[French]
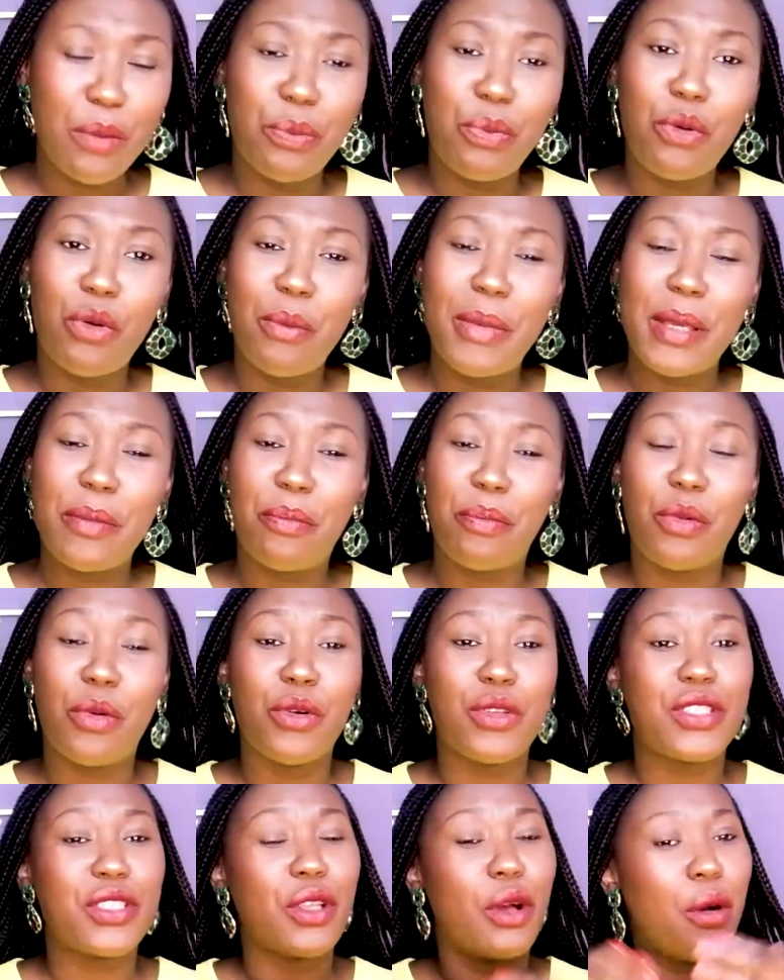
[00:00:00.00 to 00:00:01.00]
pour mes
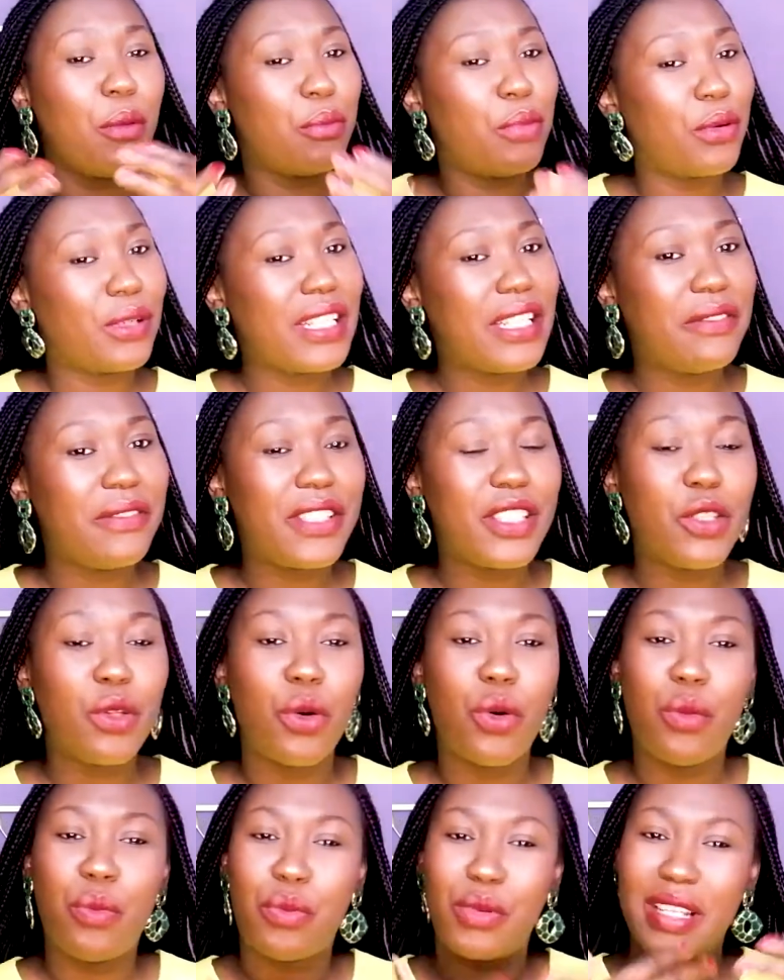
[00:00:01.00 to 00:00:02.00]
posts, pour les
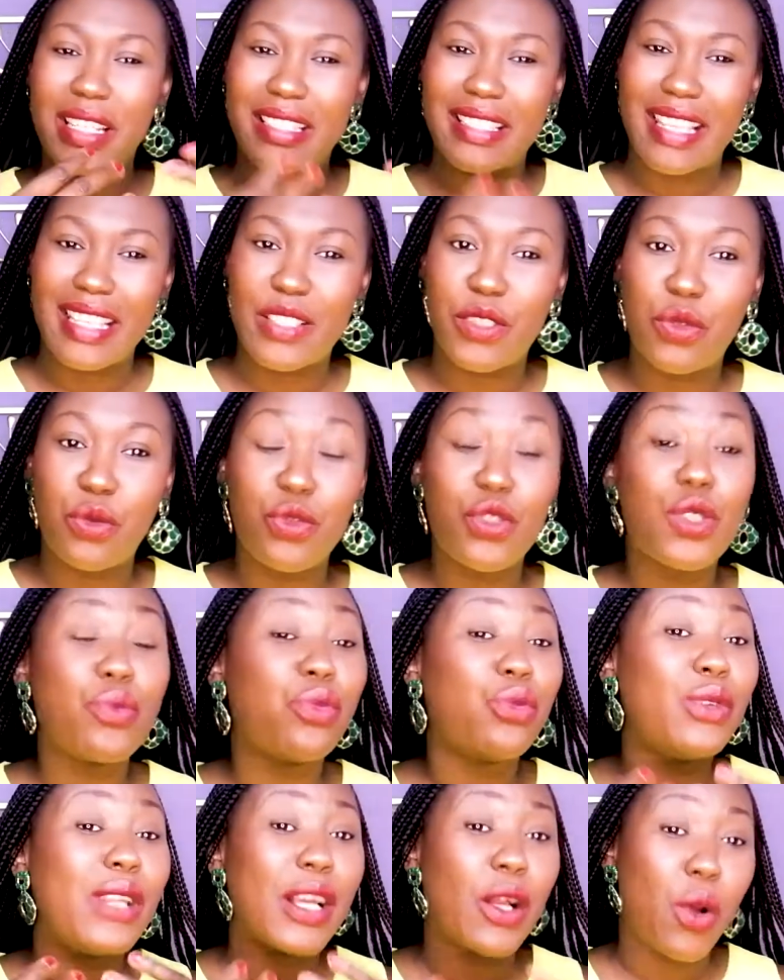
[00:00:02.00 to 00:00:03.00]
vidéos, pour les astuces,
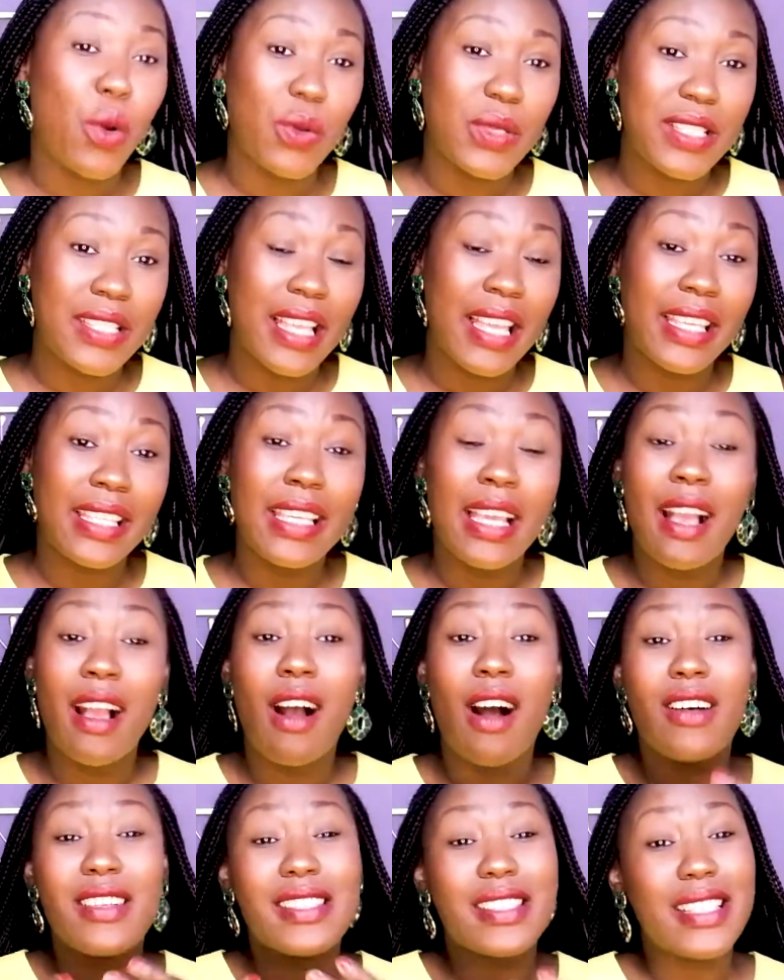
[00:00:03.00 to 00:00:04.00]
pour les conseils
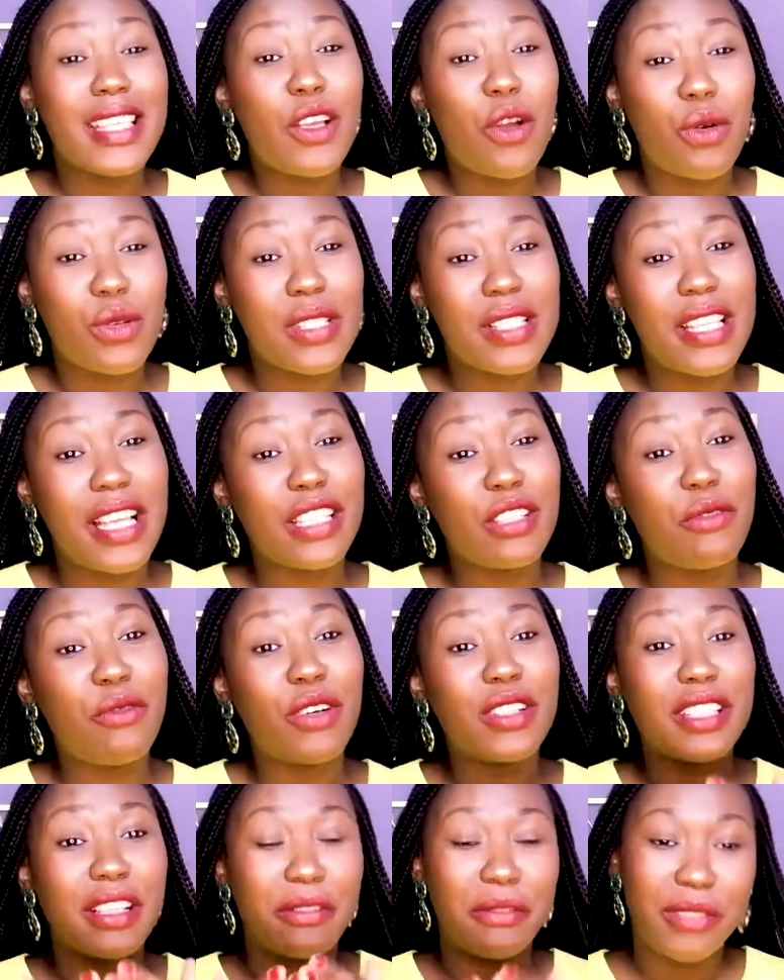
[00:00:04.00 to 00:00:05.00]
en ce qui concerne
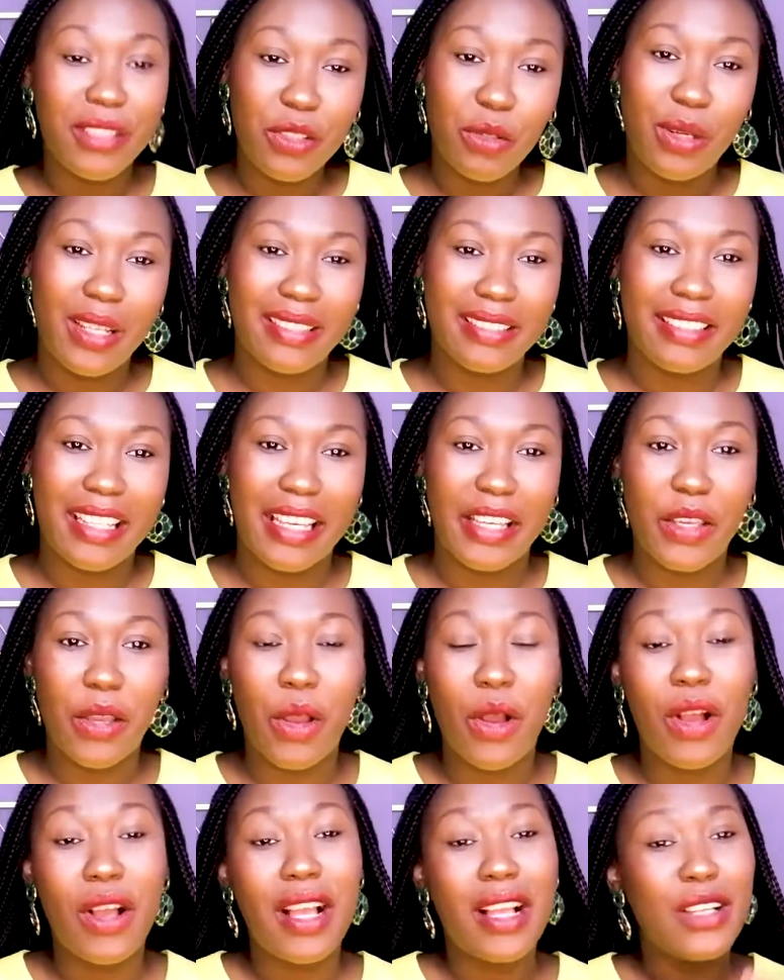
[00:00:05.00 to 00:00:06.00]
votre vie de
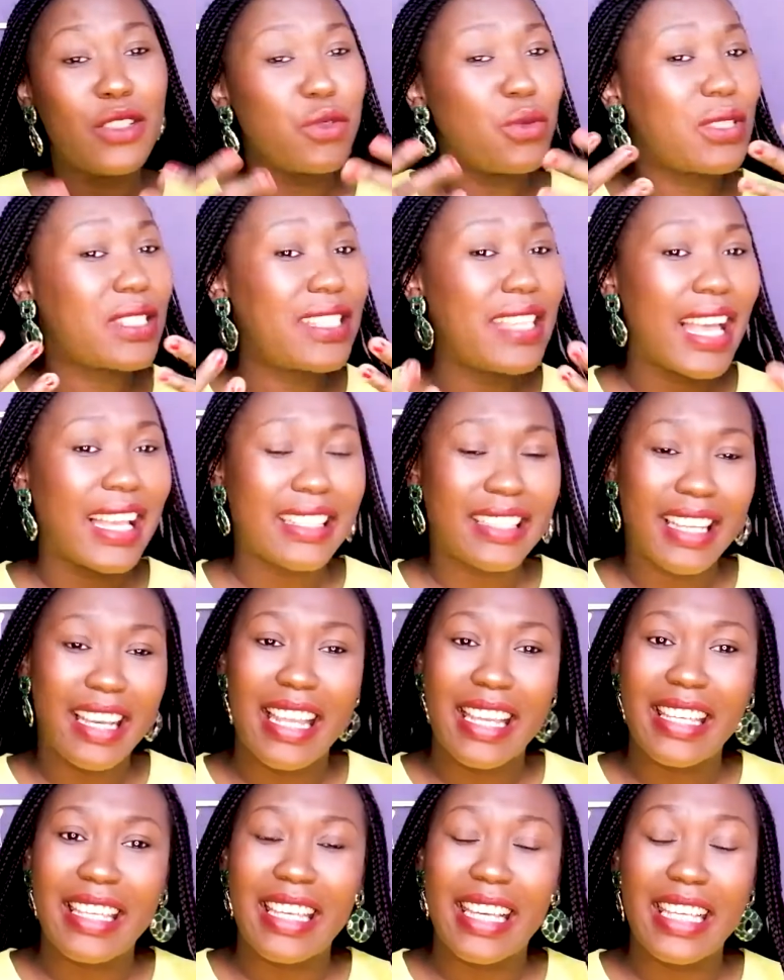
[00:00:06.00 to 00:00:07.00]
l'intérieur, tout ce qui a trait à
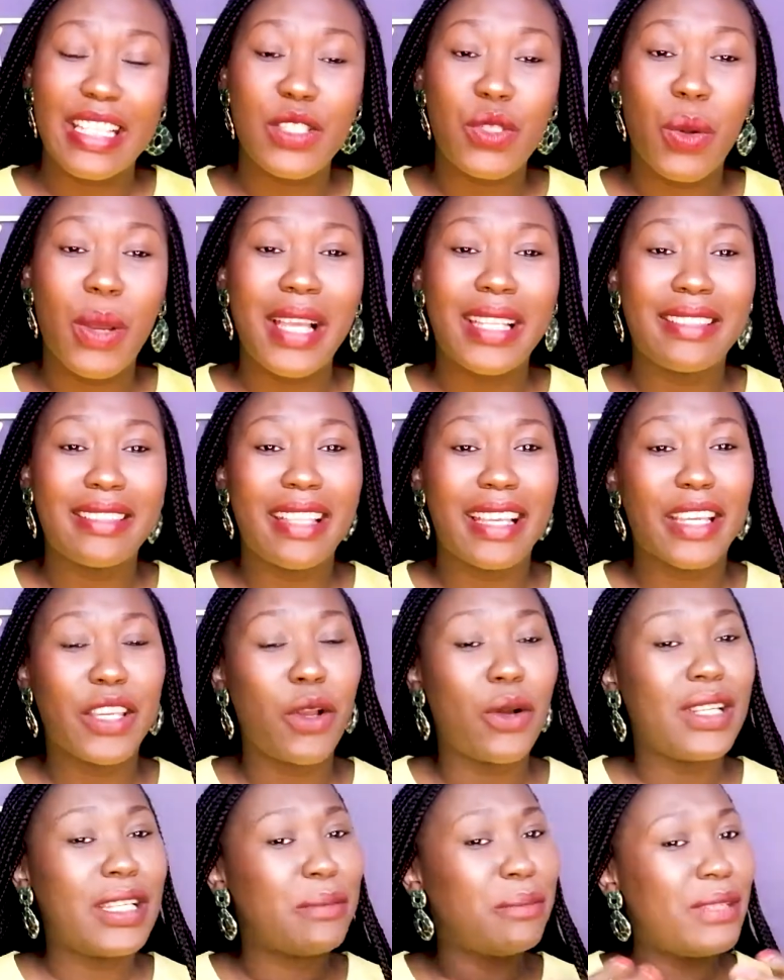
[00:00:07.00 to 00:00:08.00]
la guérison
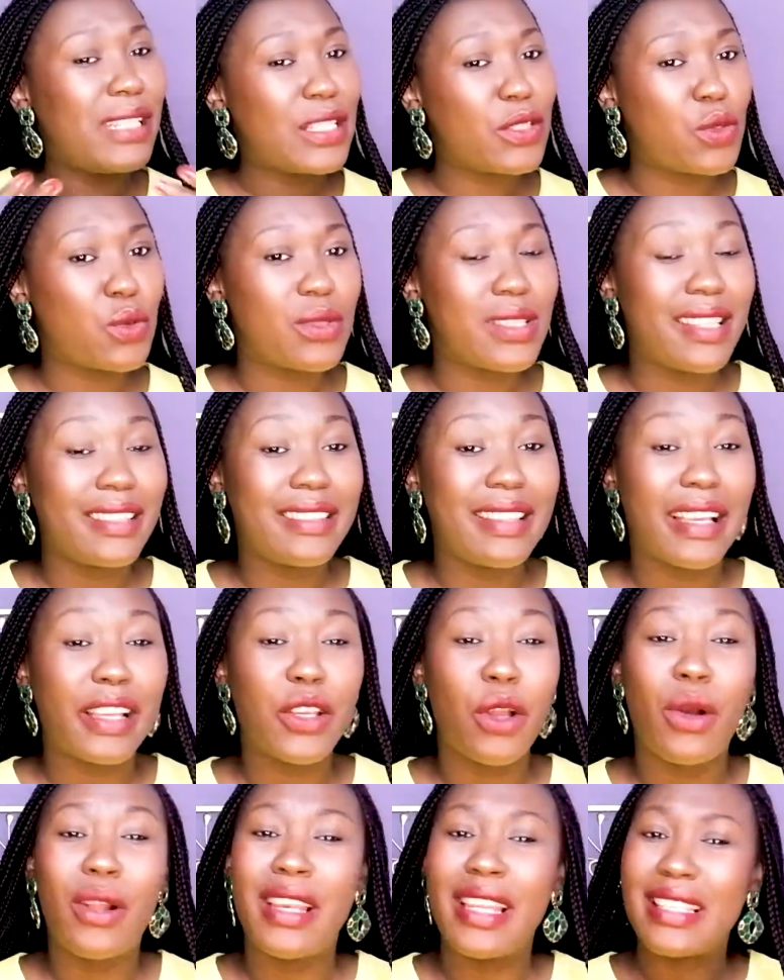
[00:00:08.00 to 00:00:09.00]
intérieure, les blessures
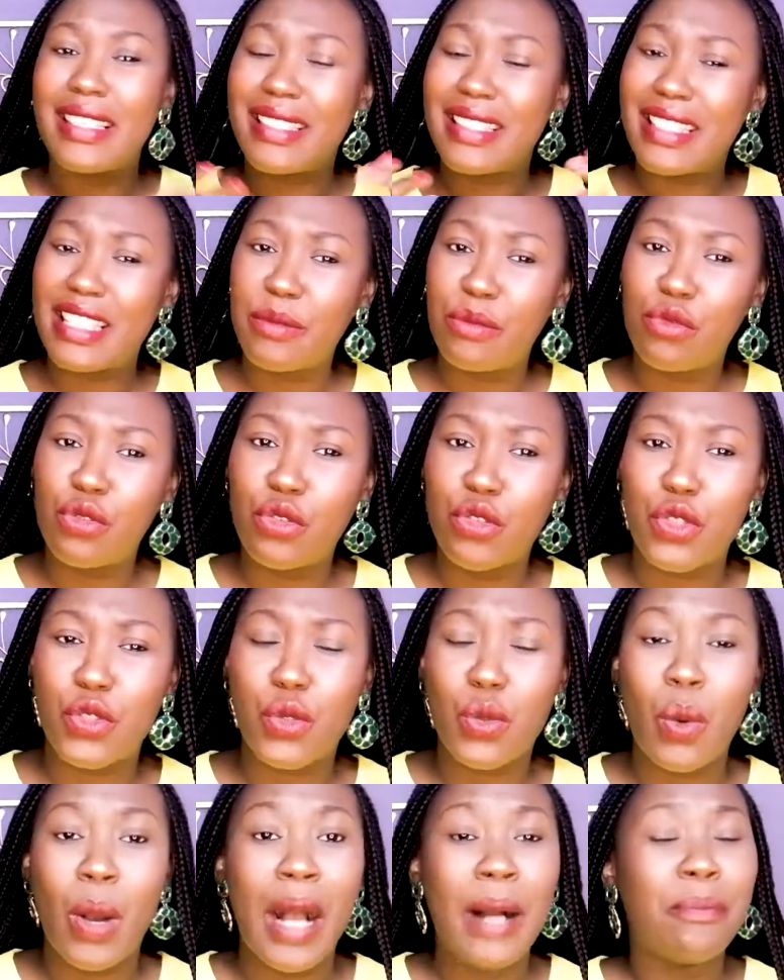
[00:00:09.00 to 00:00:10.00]
intérieures, l'estime de
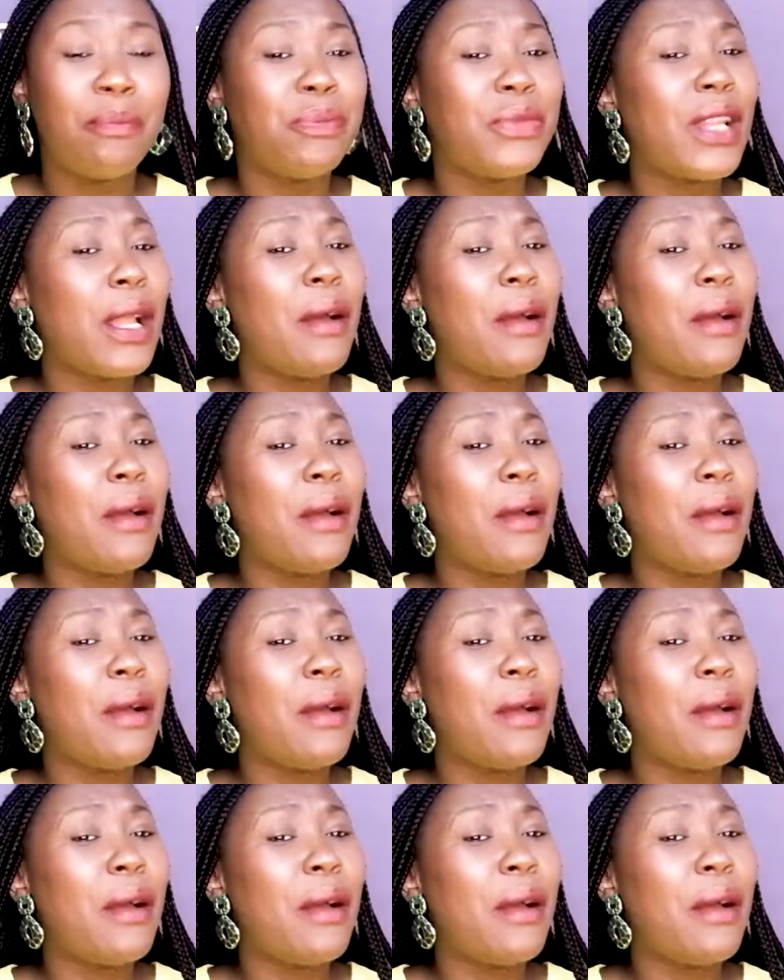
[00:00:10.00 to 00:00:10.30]
soi.